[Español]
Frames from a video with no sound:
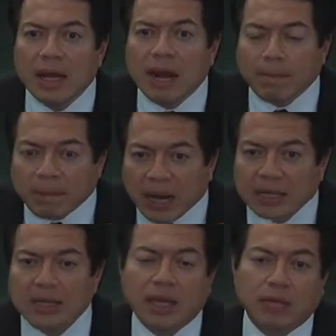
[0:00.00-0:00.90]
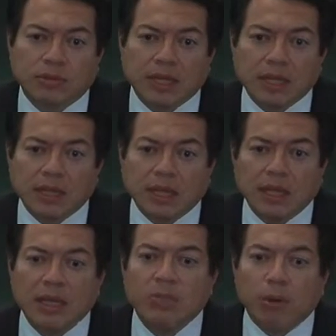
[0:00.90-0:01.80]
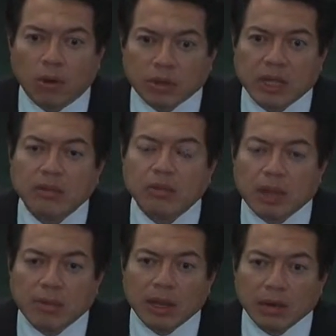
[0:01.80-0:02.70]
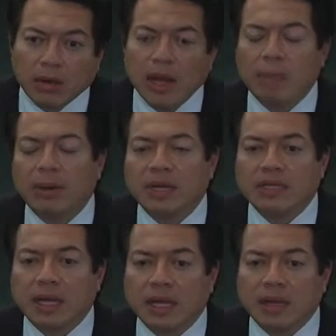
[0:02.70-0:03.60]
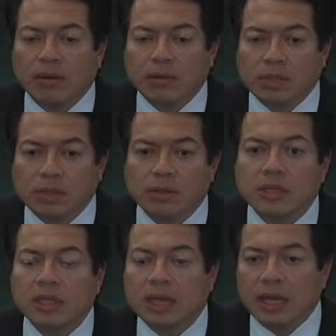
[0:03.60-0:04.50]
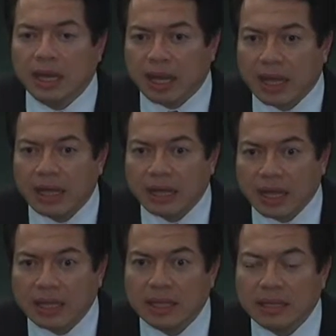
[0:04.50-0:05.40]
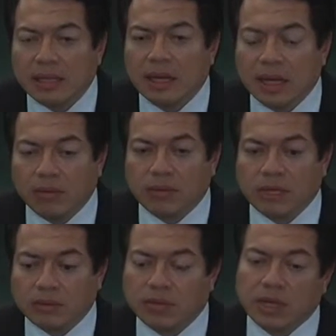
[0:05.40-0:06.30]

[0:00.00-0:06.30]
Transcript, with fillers: la práctica docente y por lo tanto que mejore el aprendizaje de los niños y la calidad de la educación.